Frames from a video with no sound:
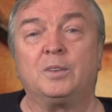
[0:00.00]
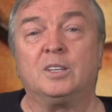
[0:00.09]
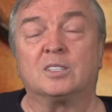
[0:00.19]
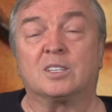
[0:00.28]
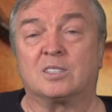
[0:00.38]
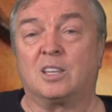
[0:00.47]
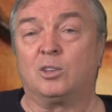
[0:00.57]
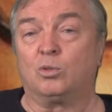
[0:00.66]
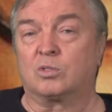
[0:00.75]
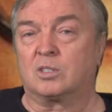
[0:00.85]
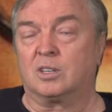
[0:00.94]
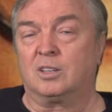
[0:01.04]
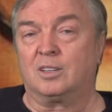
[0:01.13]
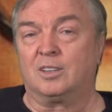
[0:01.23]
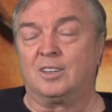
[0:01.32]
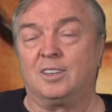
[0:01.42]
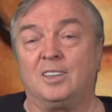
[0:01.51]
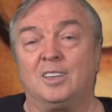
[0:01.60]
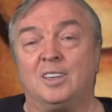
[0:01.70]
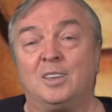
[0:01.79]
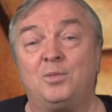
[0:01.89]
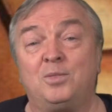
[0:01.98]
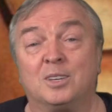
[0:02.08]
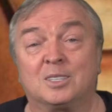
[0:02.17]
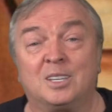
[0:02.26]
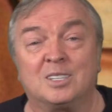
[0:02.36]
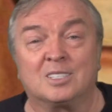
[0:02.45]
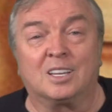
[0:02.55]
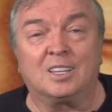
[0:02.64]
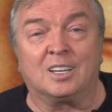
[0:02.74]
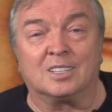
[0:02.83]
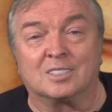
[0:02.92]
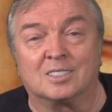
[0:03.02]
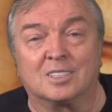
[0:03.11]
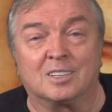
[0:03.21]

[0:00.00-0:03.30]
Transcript: и создается эффект резонанса.